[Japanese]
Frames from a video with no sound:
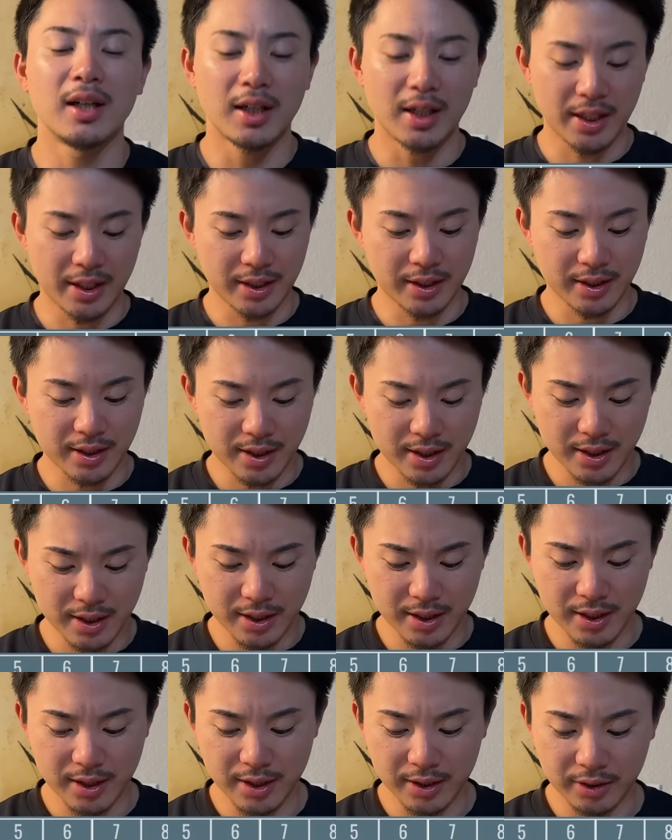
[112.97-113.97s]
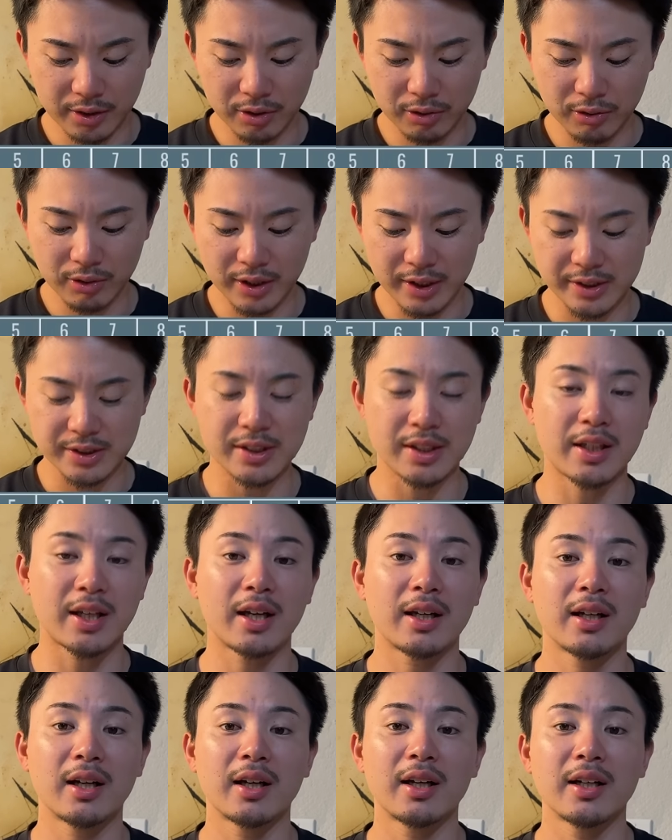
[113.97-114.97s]
はい、えー、今日はですね、
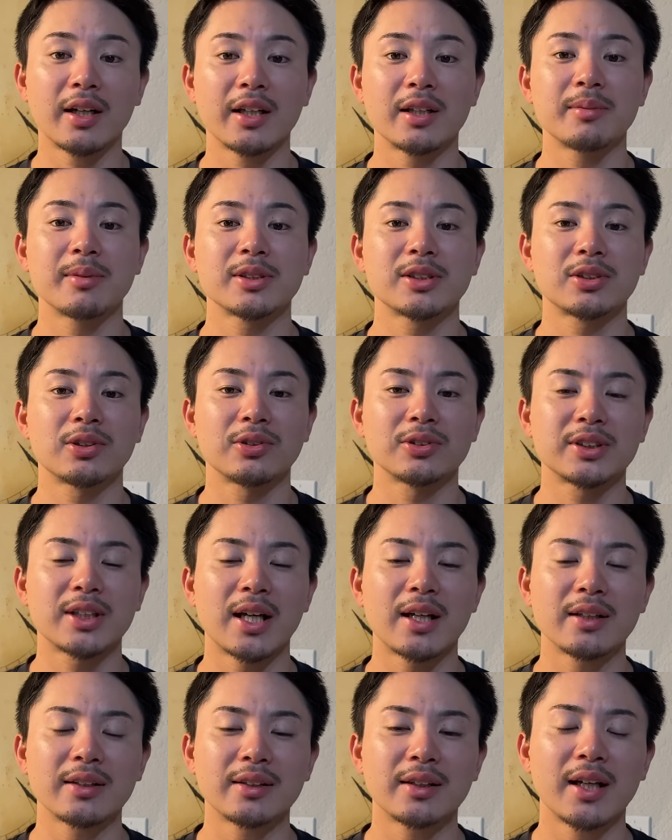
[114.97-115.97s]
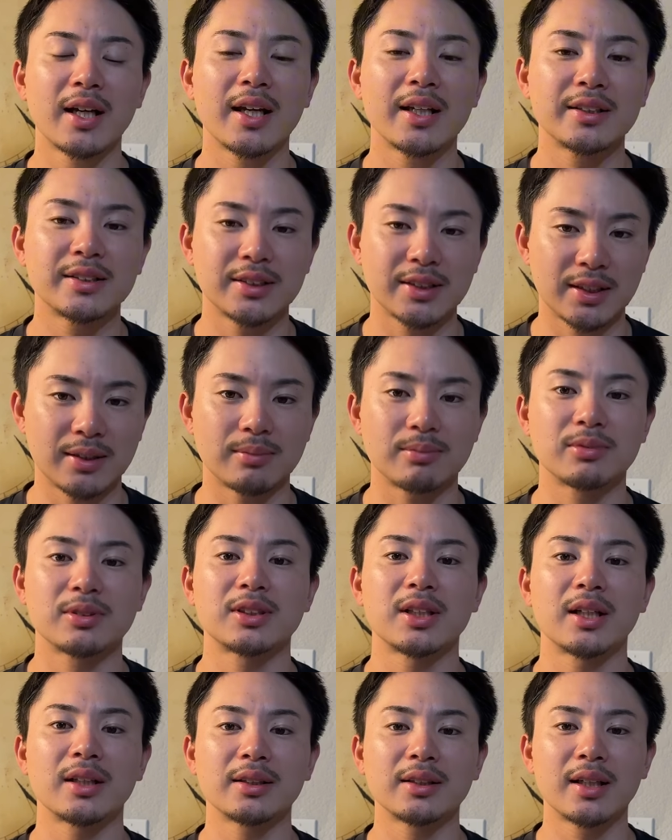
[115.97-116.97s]
結果から言いますと、3対1、
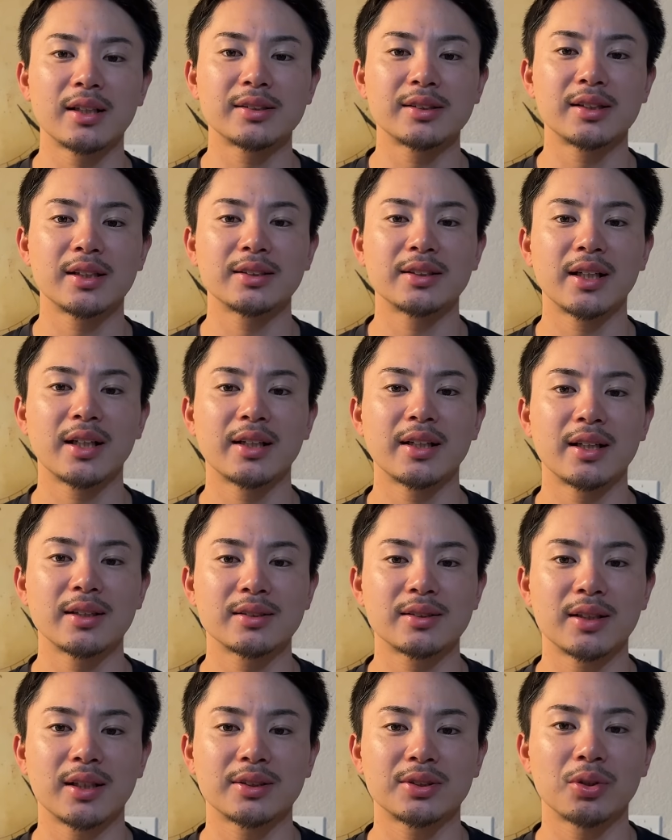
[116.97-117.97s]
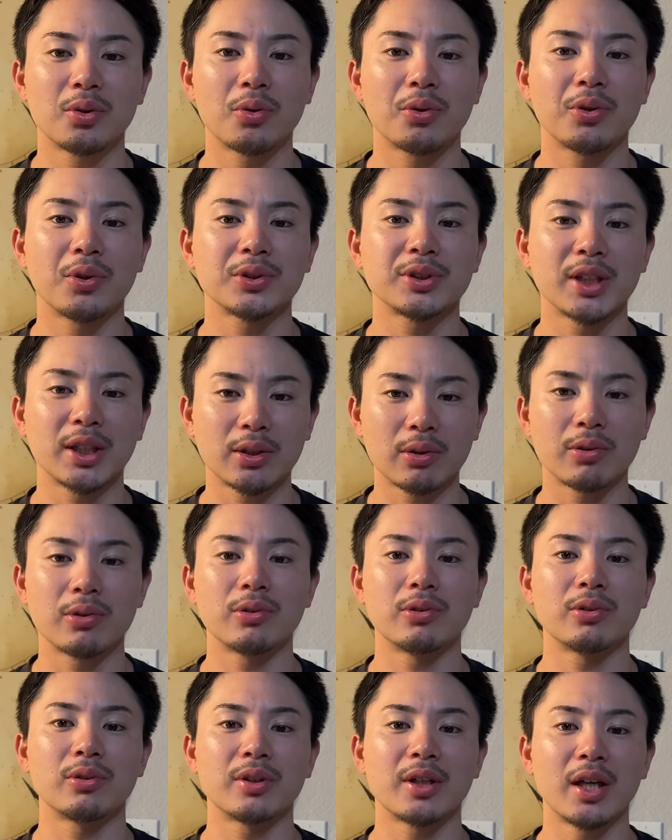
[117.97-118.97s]
3対1でジャイアンツが勝利をしたとい
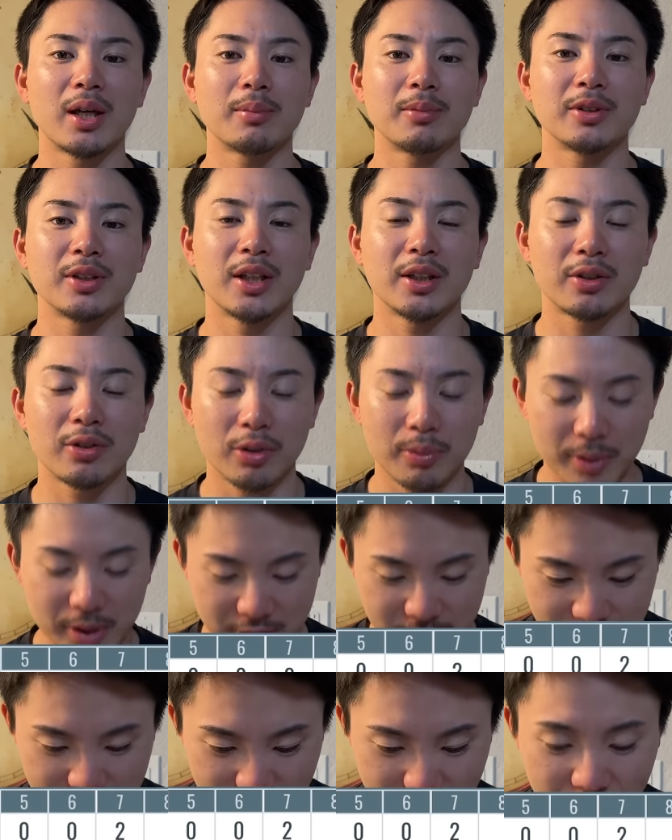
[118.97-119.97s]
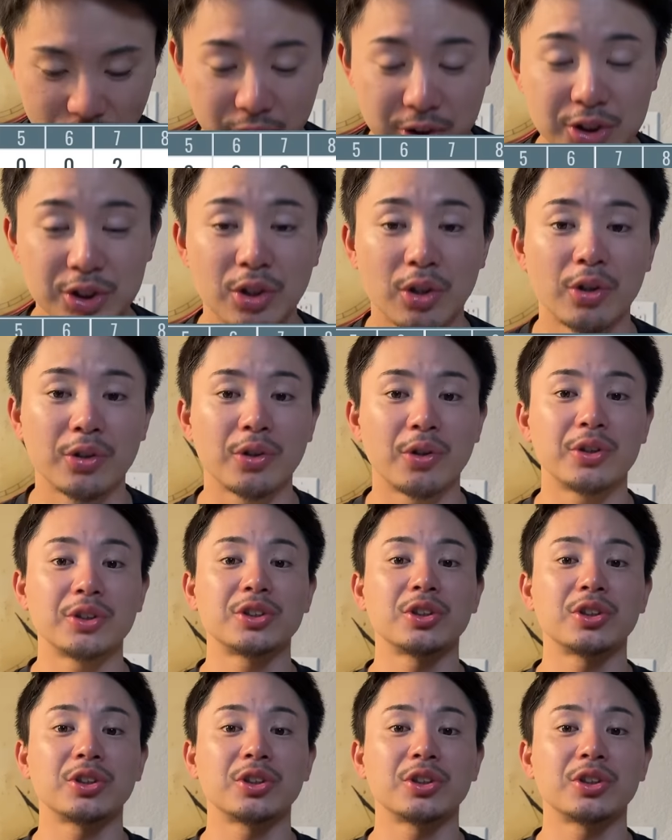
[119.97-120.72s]
うゲームになっております。よいしょ、よい